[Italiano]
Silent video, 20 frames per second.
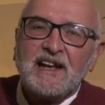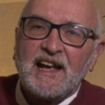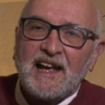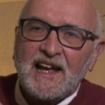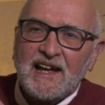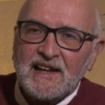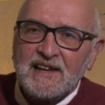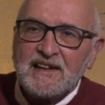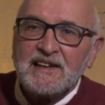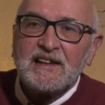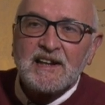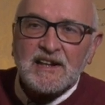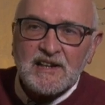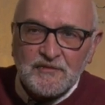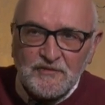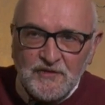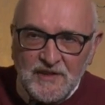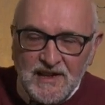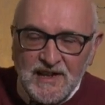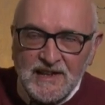e il
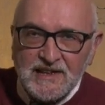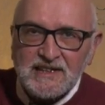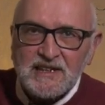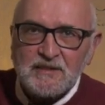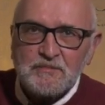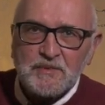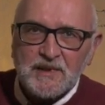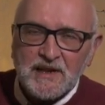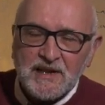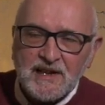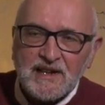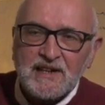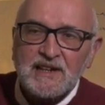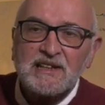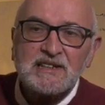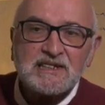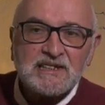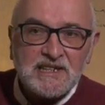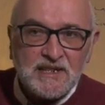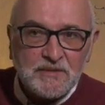referente per
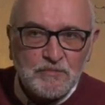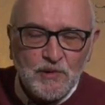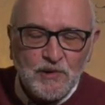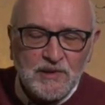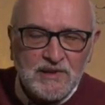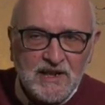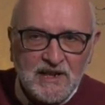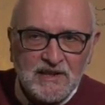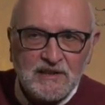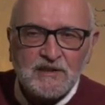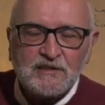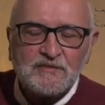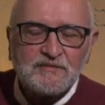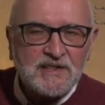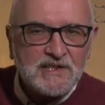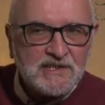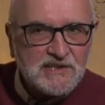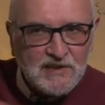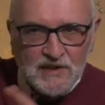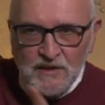la stipula delle
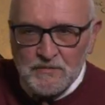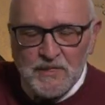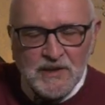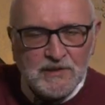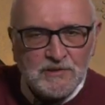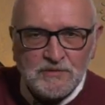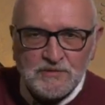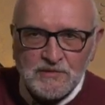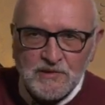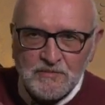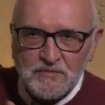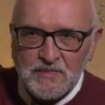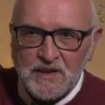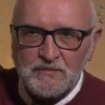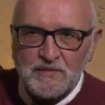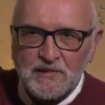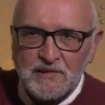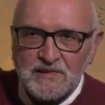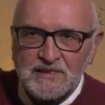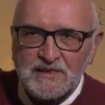convenzioni per tutto il
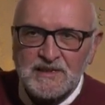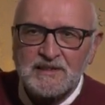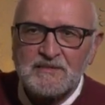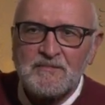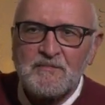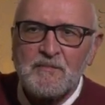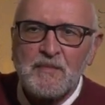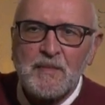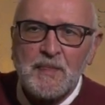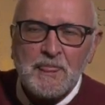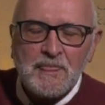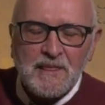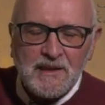Piemonte.